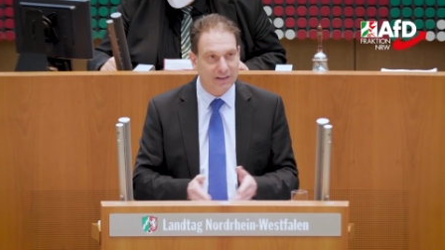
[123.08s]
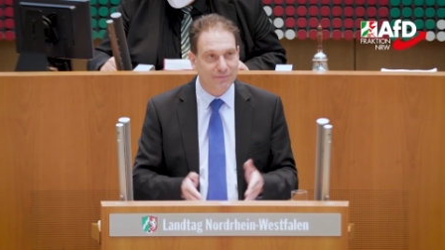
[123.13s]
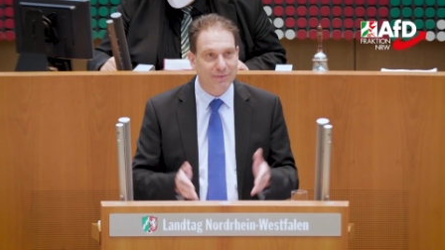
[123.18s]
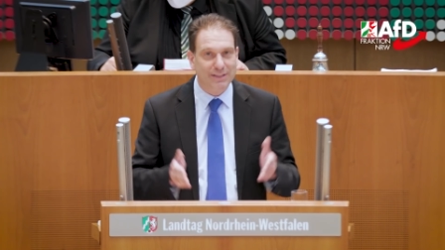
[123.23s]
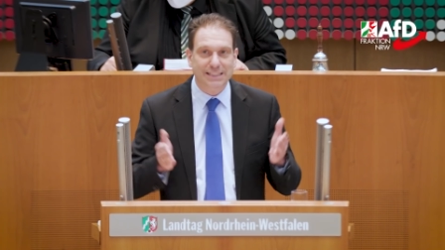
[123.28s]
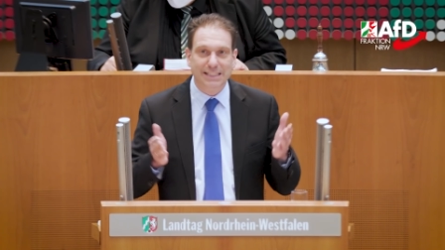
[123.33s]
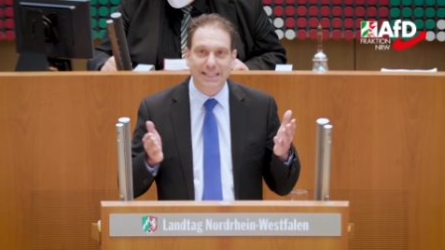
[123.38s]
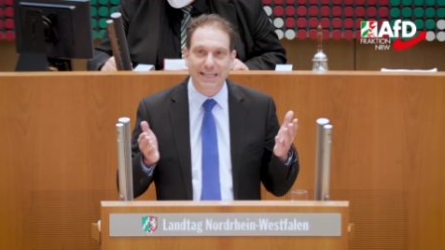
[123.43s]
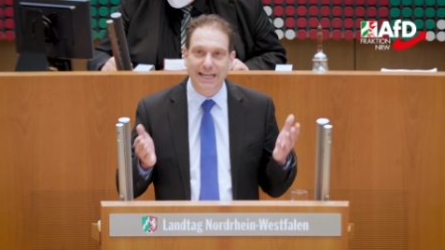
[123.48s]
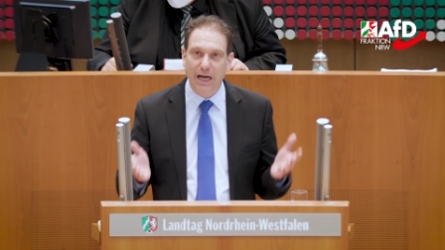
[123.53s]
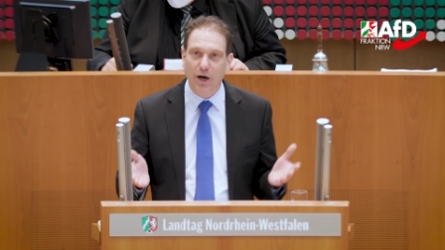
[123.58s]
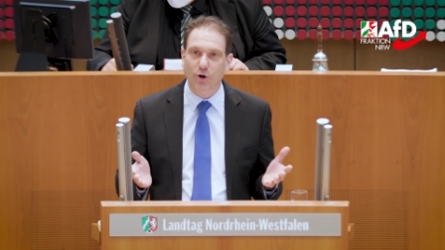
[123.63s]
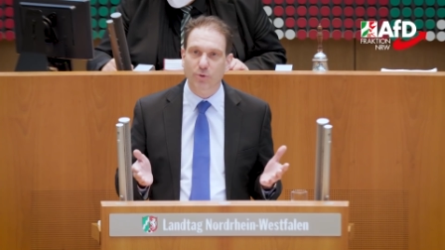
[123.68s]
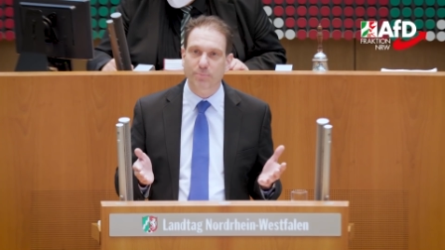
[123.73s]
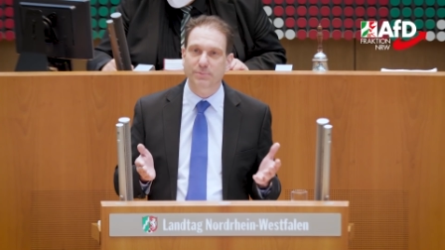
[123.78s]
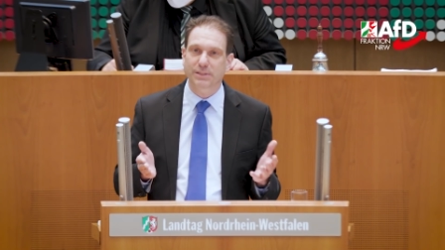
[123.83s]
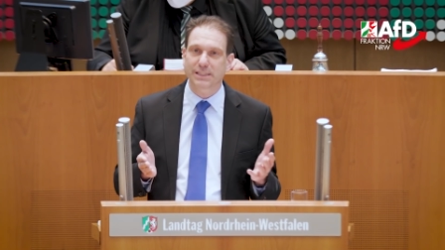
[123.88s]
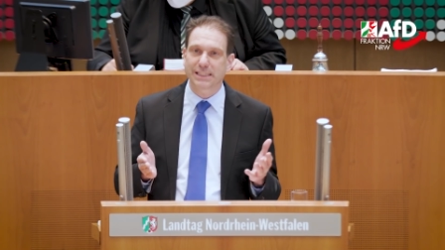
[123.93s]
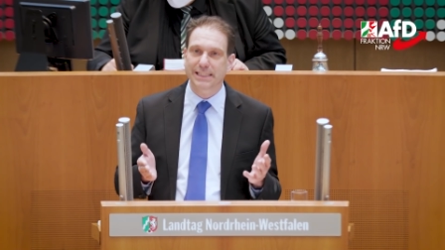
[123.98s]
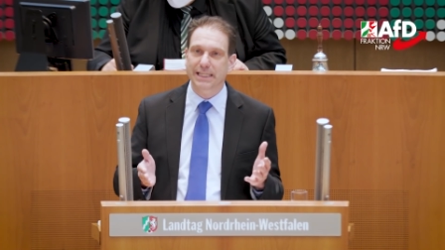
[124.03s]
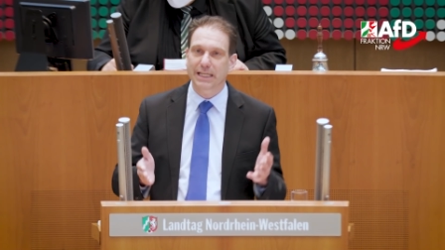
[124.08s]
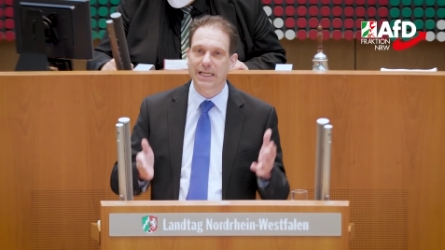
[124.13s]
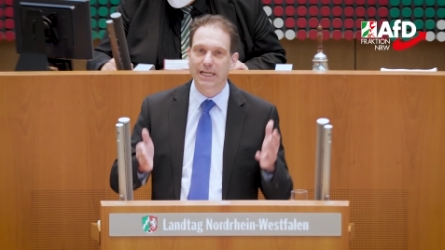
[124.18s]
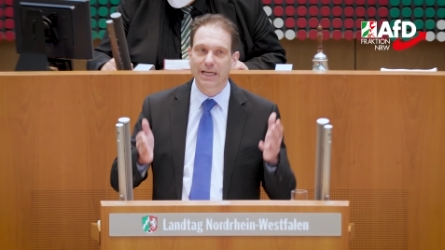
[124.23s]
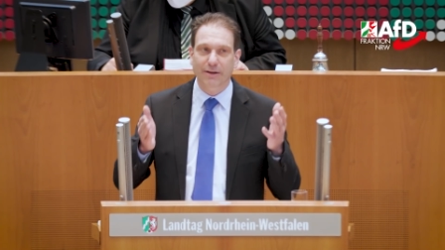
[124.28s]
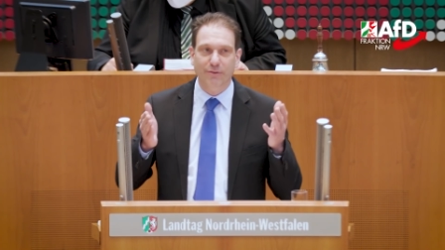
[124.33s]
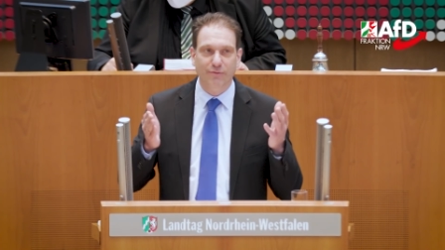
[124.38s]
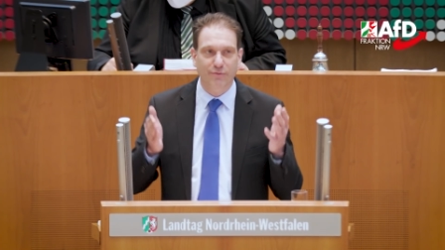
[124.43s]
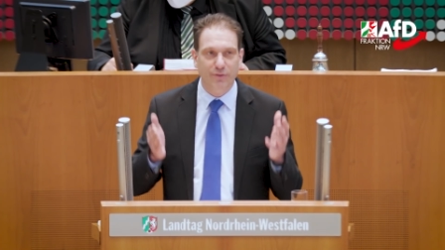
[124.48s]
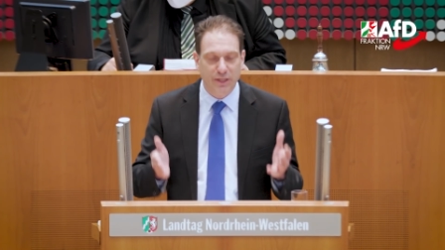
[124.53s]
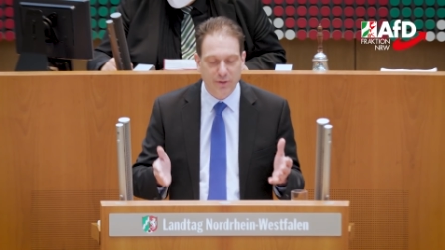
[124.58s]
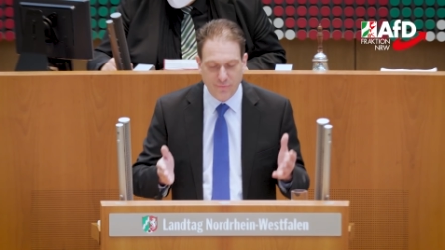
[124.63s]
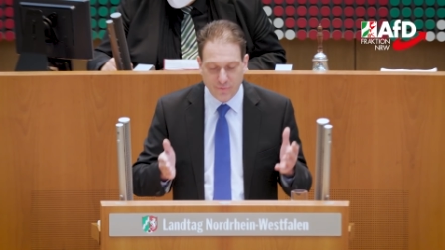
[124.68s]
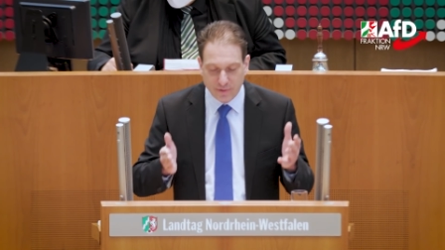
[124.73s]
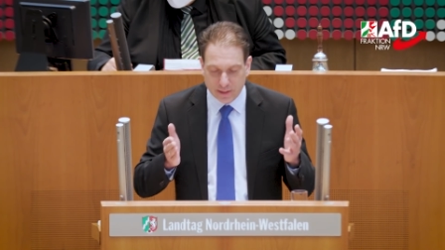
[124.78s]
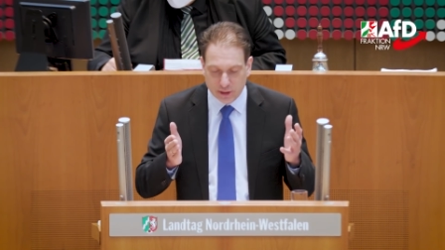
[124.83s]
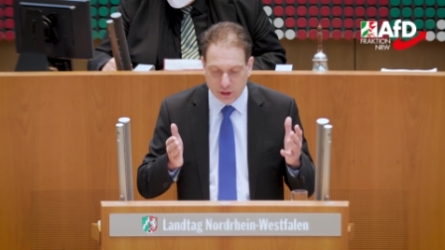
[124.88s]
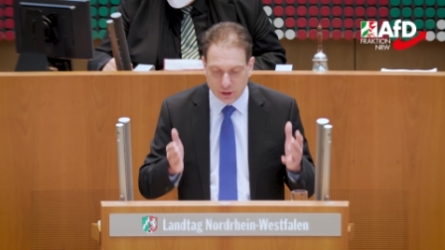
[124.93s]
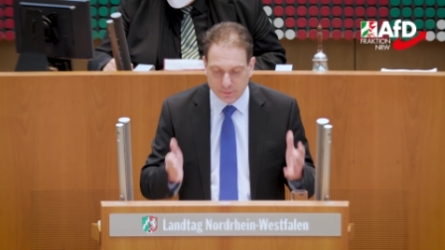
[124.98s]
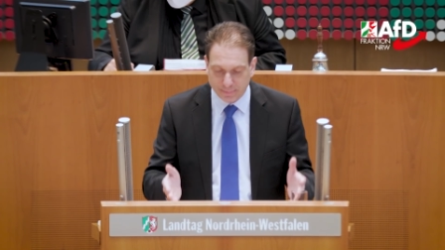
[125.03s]
Was glauben Sie, wie
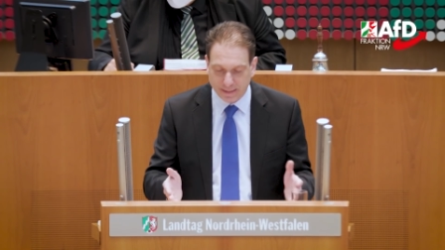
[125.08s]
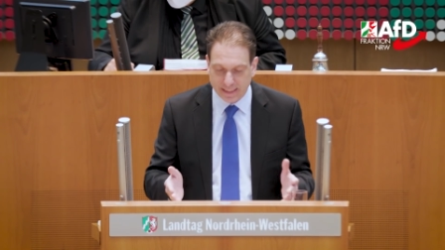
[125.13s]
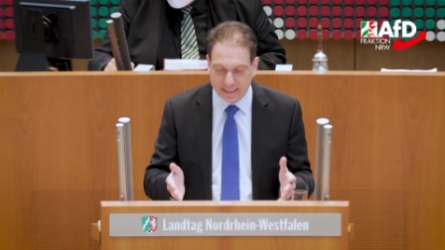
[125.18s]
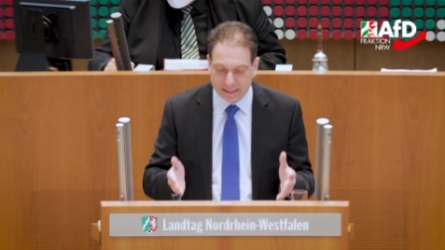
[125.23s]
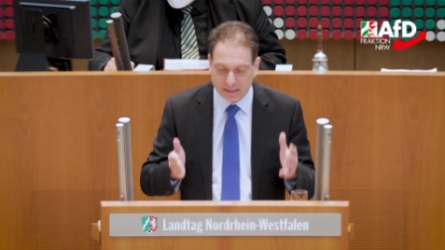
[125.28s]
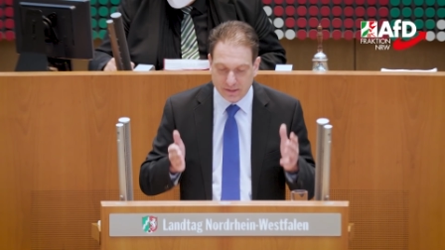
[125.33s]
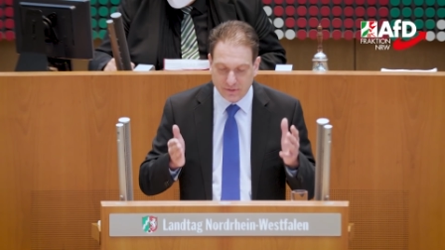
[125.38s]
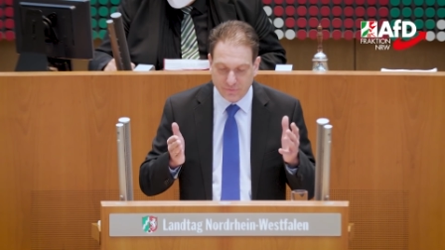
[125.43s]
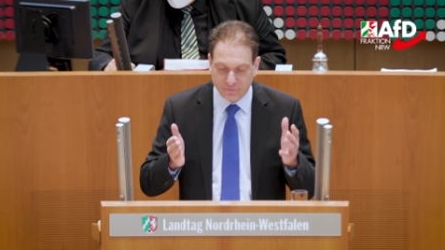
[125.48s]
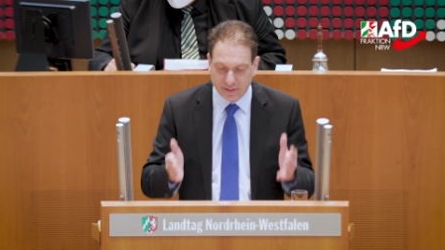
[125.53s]
viel Sprit